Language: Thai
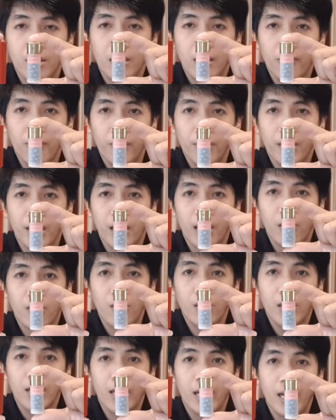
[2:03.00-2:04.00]
ลักษณะ
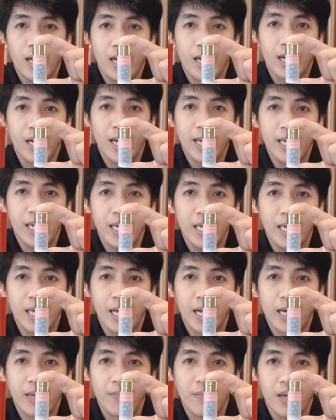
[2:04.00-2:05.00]
ค่อนข้างใกล้เคีย
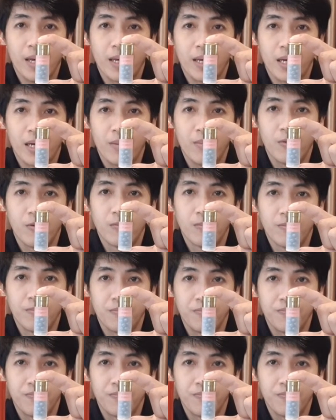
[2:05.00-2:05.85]
งกันมากนะครับผม